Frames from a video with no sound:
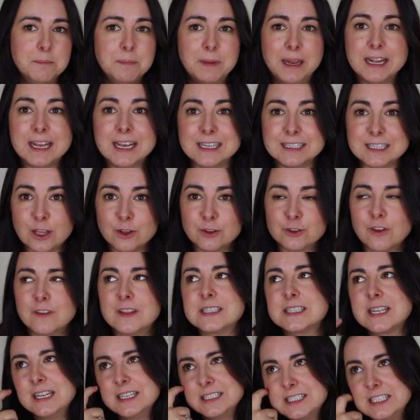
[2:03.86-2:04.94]
me han encantado
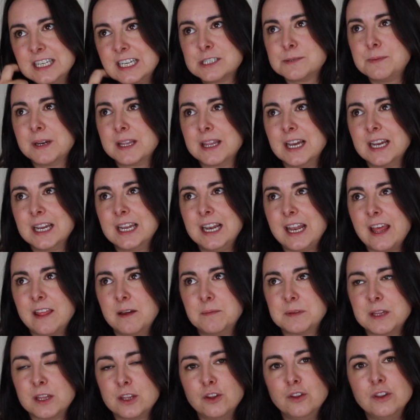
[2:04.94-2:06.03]
todas. Sí que es verdad que la
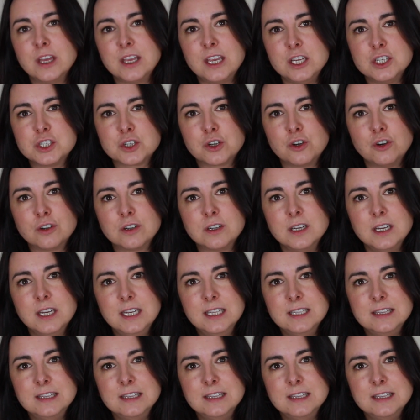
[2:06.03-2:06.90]
adaptación de Hitchcock